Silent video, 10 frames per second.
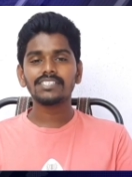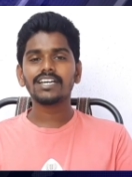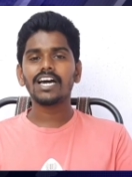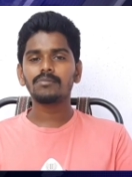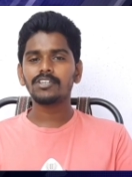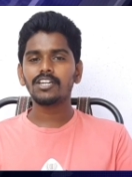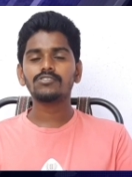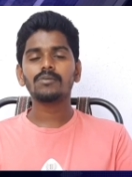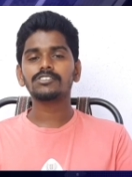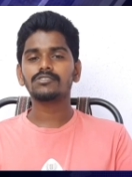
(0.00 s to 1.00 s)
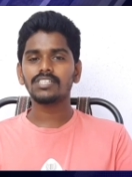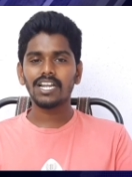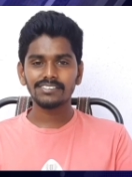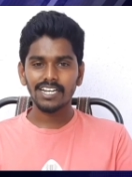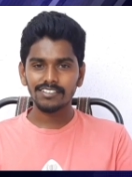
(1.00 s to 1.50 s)
వలస కార్మికులను తమ సొంత
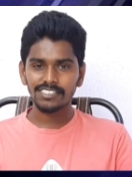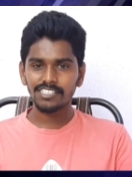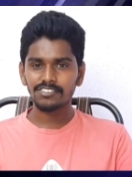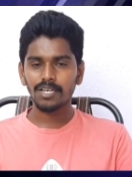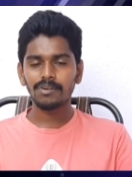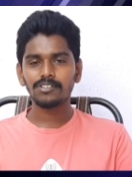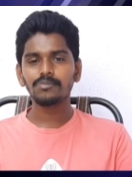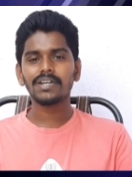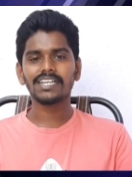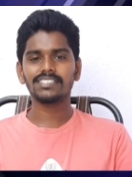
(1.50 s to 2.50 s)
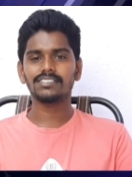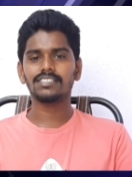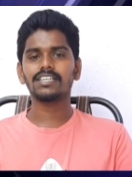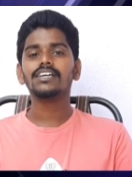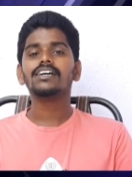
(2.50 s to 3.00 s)
రాష్ట్రాలకు చేర్చుతామంటూ
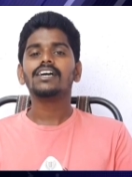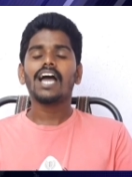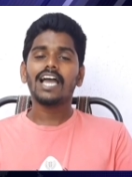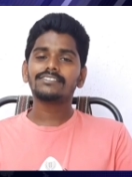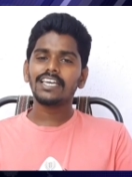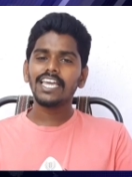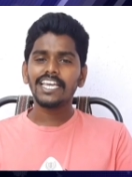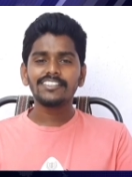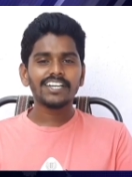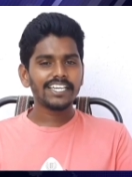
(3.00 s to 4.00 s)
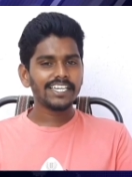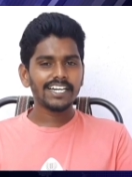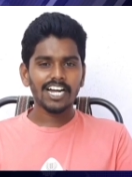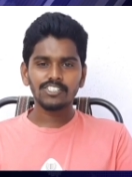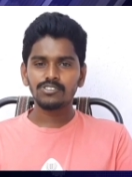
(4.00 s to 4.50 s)
ప్రకటించింది అయితే ఇందుకయ్యే
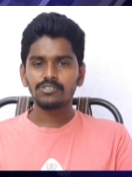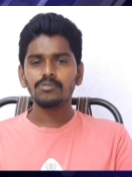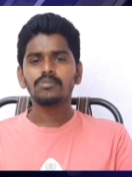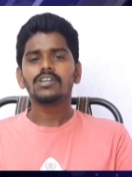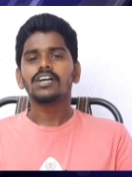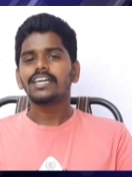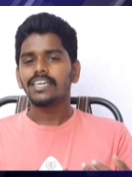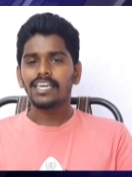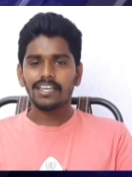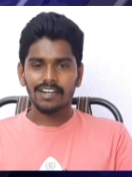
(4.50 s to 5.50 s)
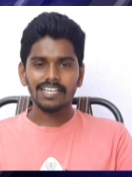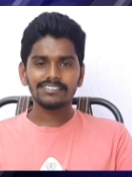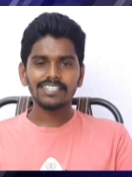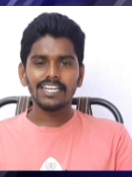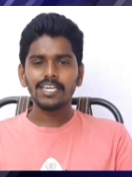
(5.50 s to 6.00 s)
ఖర్చును ఈ
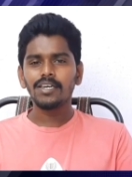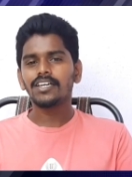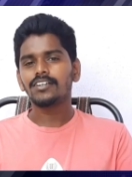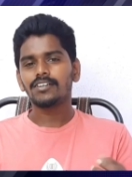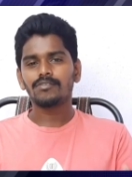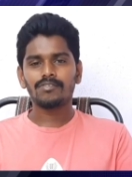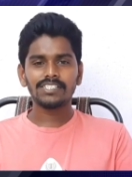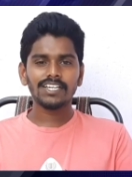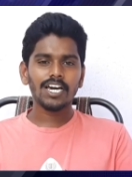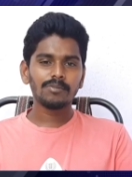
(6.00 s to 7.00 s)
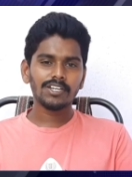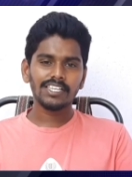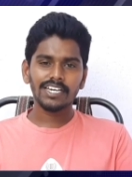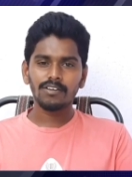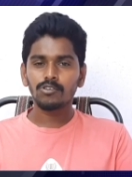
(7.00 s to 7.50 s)
రాష్ట్రాలే వలస
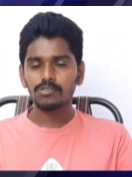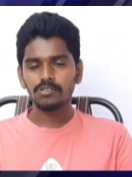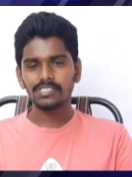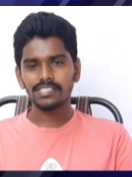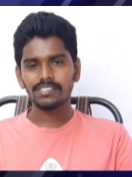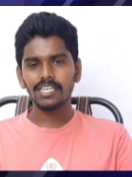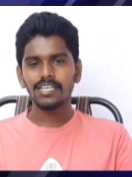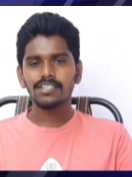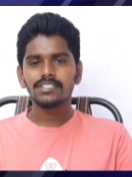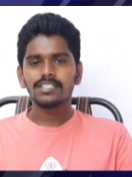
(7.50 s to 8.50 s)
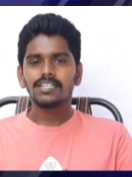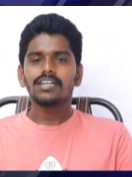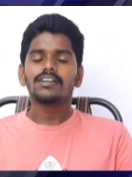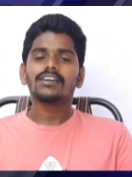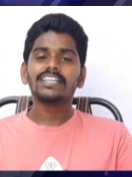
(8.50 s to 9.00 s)
కార్మికుల దగ్గర వసూలు చేసి
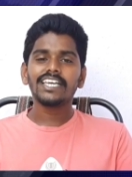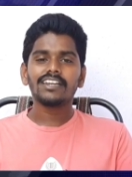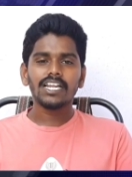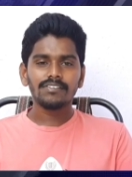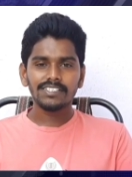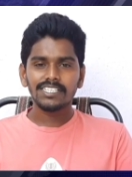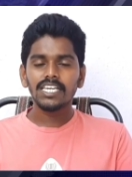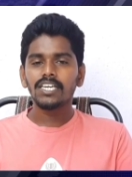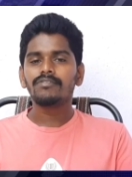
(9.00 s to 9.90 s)
ఇండియన్ రైల్వేస్కి